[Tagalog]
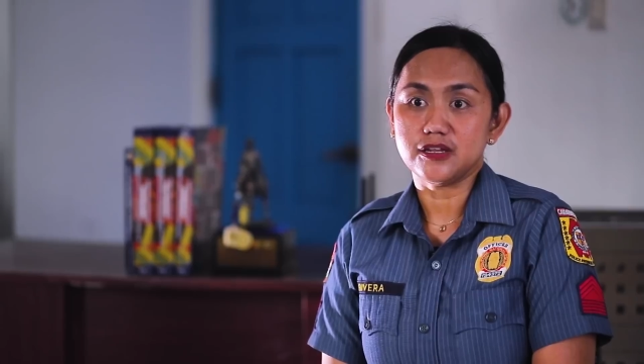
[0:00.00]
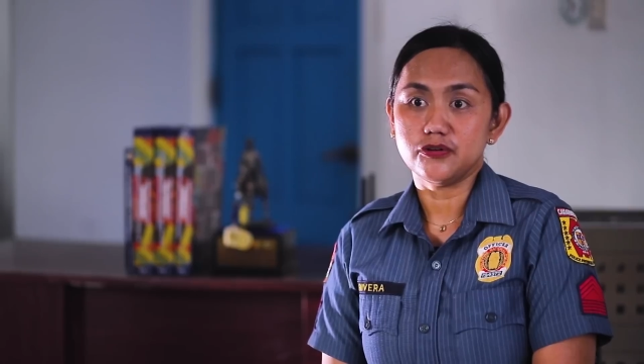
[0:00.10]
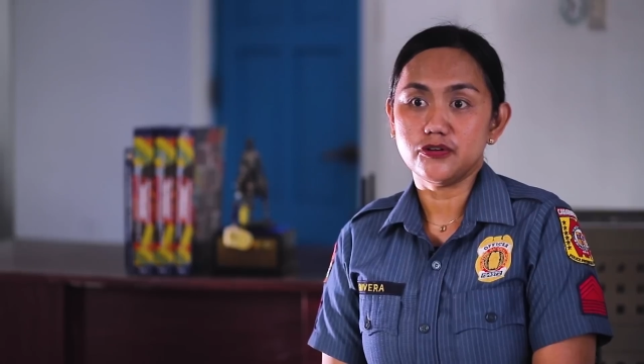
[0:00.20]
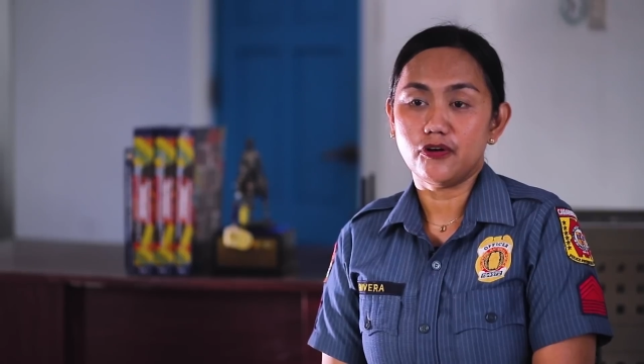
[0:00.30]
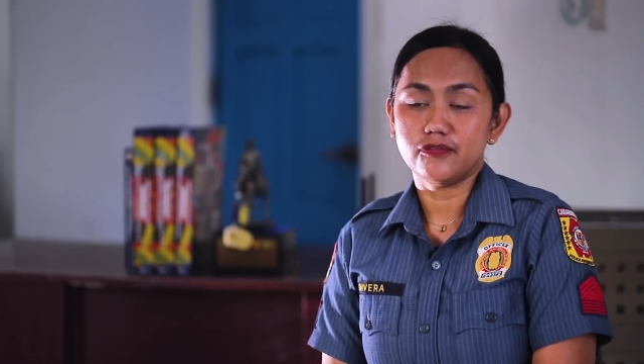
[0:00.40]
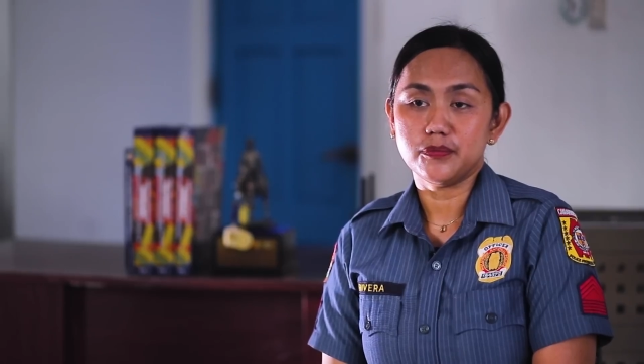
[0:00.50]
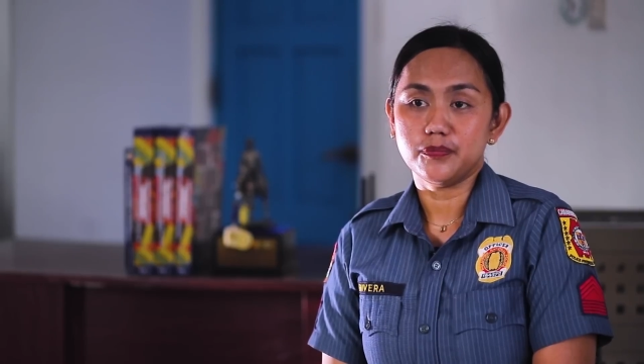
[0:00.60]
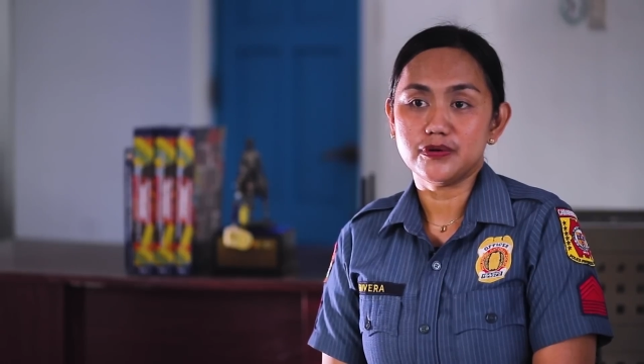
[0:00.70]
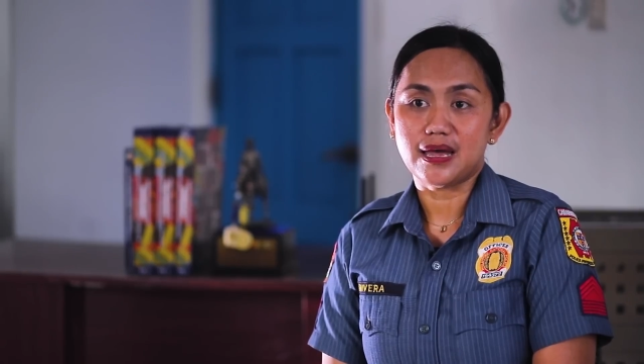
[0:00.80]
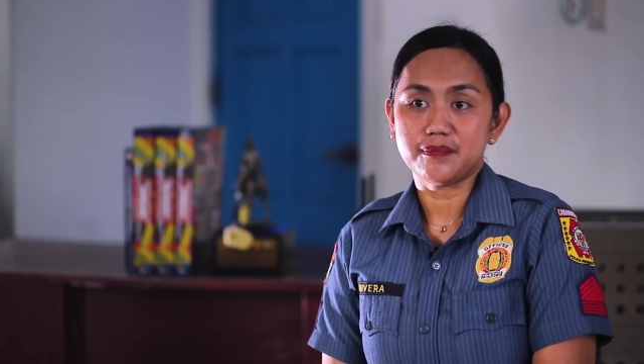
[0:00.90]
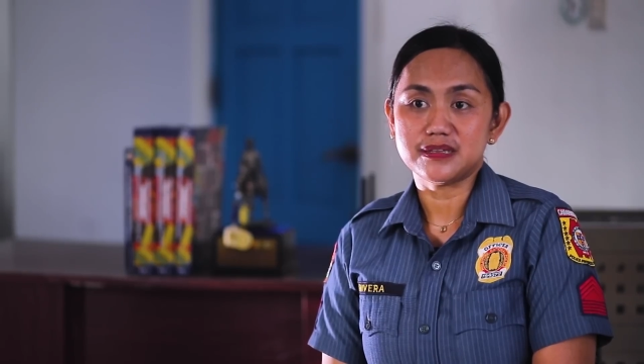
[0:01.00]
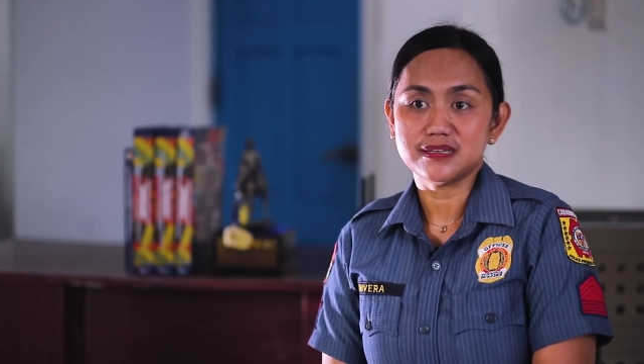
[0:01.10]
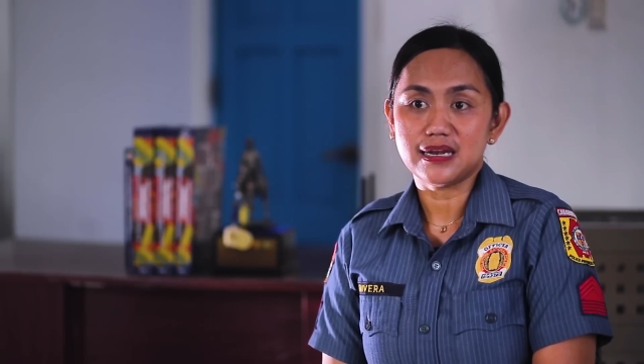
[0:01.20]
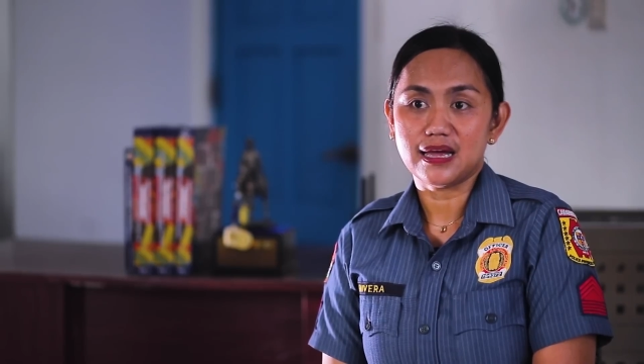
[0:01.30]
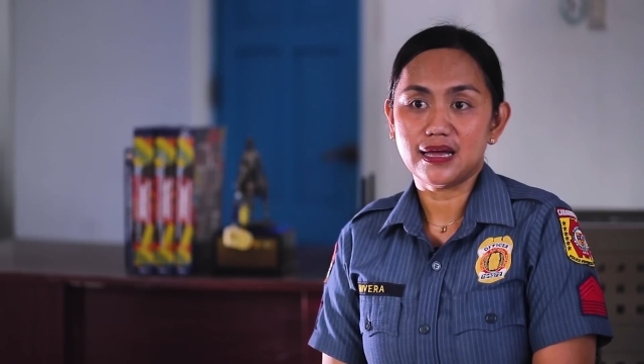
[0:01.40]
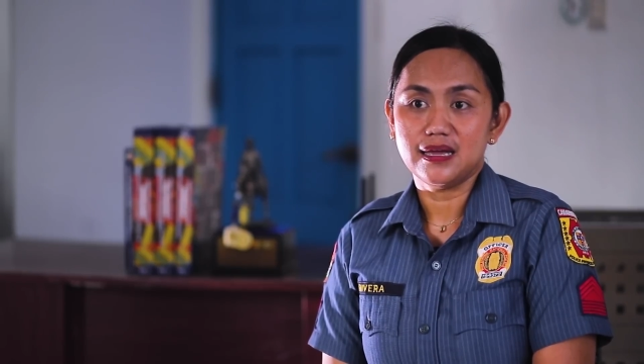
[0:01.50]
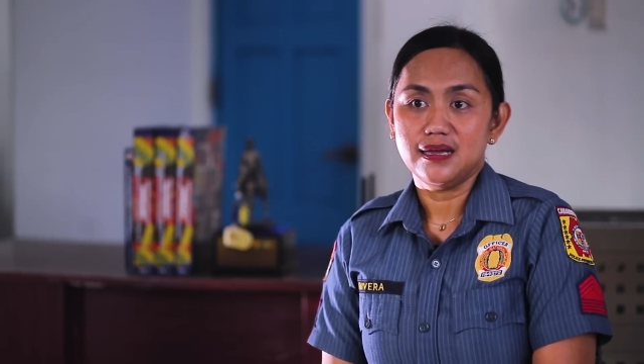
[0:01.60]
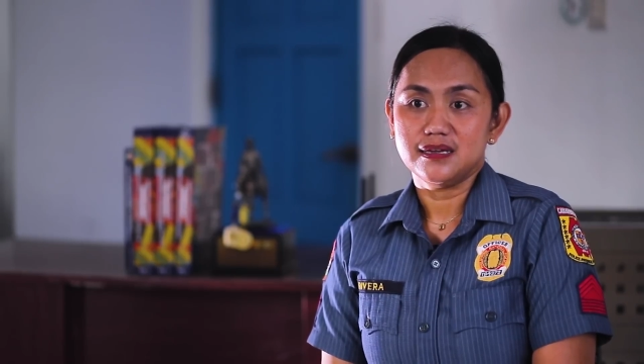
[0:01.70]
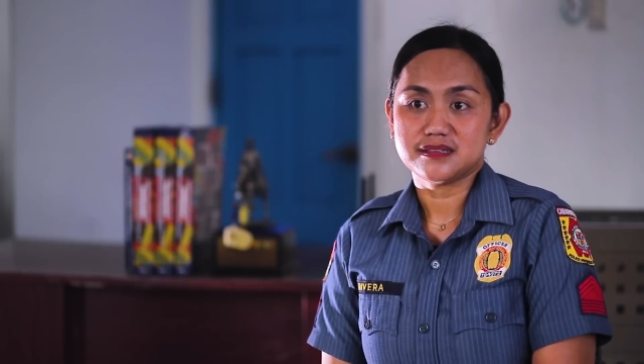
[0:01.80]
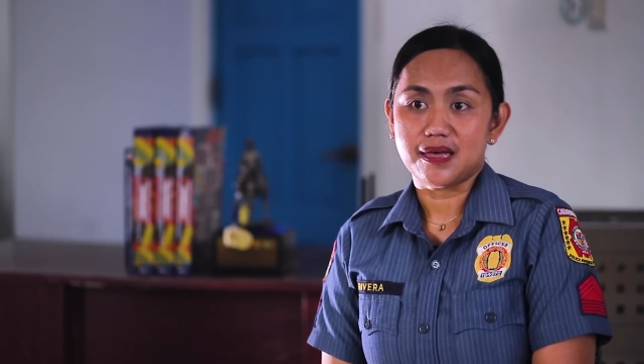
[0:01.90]
Tinurn over po namin sila
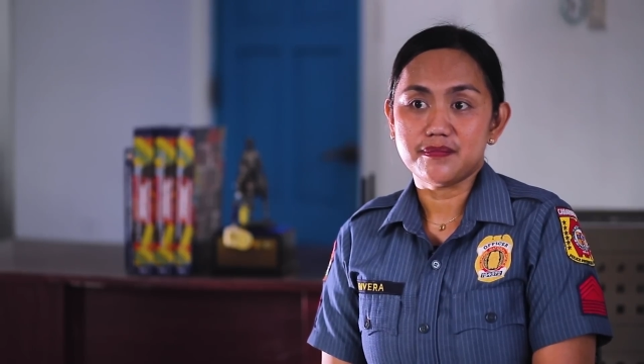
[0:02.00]
sa